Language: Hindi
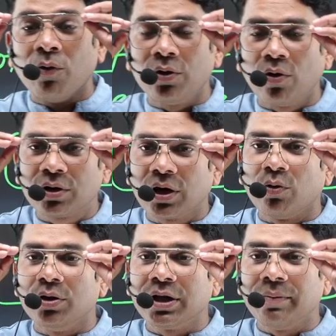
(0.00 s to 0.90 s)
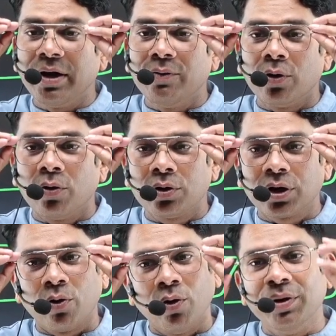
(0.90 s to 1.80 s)
डॉक्टर कौन थे भाई वो डॉक्टर
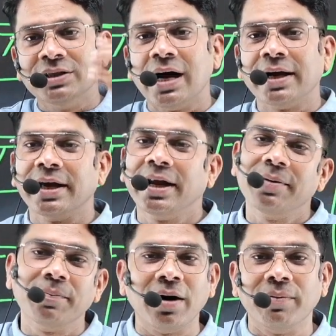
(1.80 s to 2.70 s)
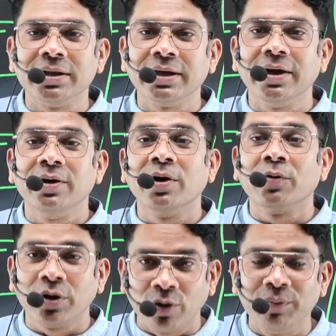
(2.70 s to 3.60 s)
होमी जहांगीर बाबा थे
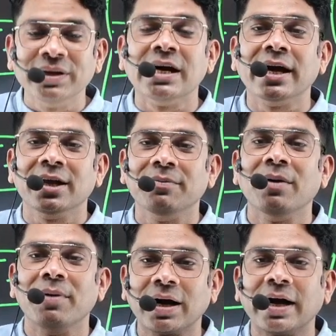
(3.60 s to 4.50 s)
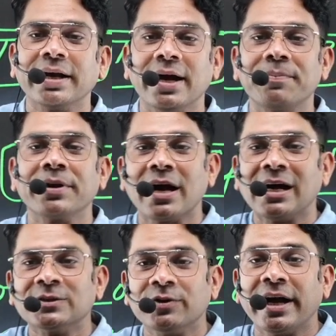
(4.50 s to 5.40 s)
डॉक्टर होमी जहांगीर बाबा का यह
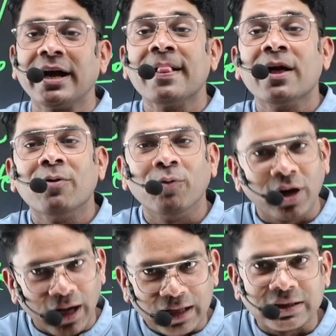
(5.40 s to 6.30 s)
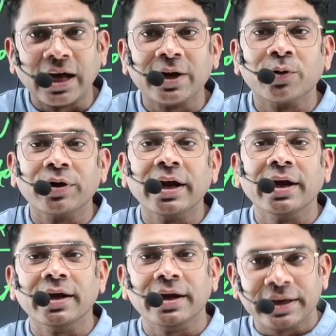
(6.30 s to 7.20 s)
प्रयास जो है वो लगातार इन्होंने
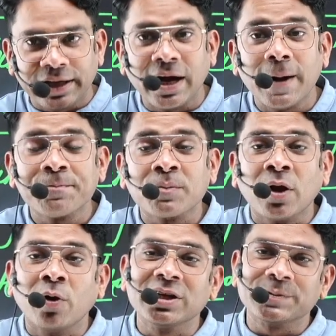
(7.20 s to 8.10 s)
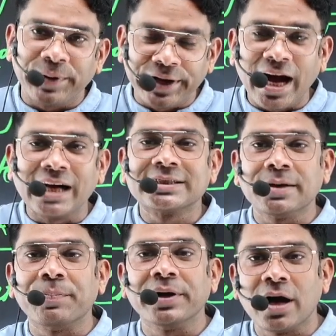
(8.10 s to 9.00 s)
किया और इस प्रयास के
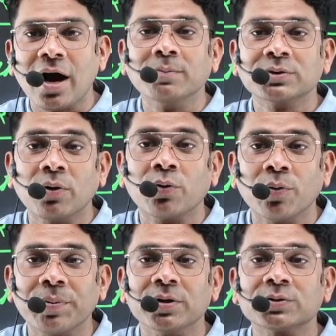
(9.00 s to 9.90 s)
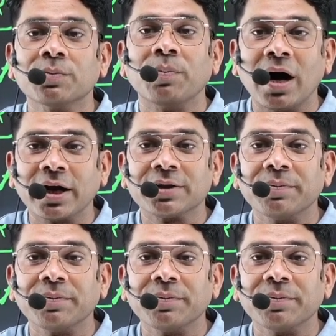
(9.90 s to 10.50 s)
परिणाम स्वरूप ही दोस्तों भारत में